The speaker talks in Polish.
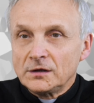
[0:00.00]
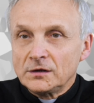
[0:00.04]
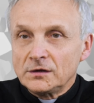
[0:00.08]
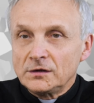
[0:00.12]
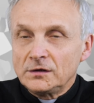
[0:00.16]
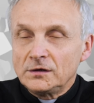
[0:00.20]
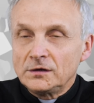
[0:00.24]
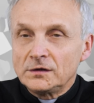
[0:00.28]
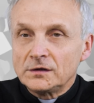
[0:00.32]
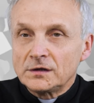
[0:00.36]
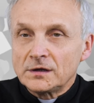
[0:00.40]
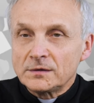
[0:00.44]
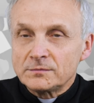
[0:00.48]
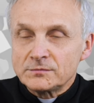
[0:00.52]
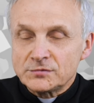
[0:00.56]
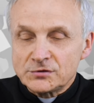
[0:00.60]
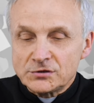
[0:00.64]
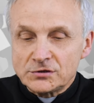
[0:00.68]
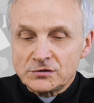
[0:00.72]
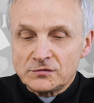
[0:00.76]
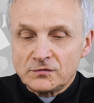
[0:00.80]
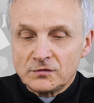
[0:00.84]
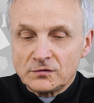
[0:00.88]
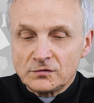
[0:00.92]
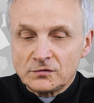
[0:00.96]
I nam
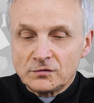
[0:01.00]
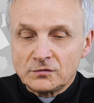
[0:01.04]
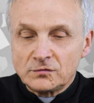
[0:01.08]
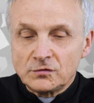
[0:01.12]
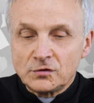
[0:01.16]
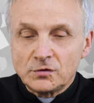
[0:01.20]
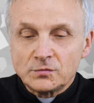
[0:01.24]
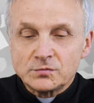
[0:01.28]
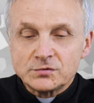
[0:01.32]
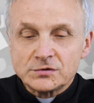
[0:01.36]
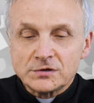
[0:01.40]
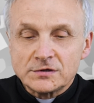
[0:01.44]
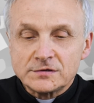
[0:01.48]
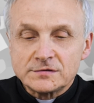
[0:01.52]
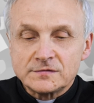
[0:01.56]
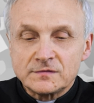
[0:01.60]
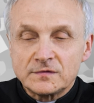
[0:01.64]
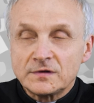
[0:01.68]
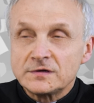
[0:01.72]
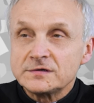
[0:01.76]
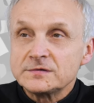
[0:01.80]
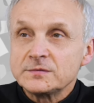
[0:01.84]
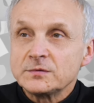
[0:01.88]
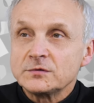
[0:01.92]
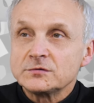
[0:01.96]
przeświętą dobrze jest w
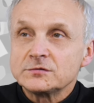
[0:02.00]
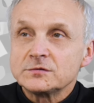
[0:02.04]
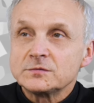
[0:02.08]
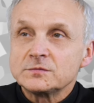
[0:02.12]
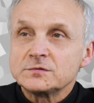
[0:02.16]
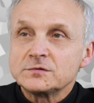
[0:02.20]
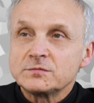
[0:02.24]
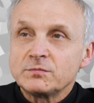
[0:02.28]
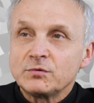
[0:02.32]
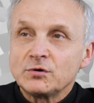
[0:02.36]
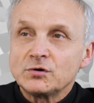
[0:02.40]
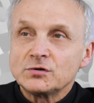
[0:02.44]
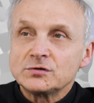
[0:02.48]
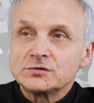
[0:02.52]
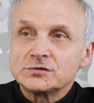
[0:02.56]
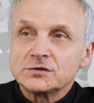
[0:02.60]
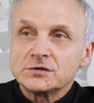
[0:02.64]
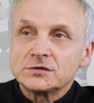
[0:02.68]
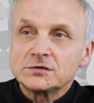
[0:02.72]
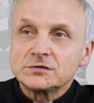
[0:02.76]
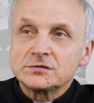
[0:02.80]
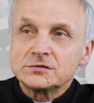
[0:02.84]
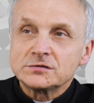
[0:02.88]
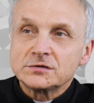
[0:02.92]
ten sposób spojrzeć,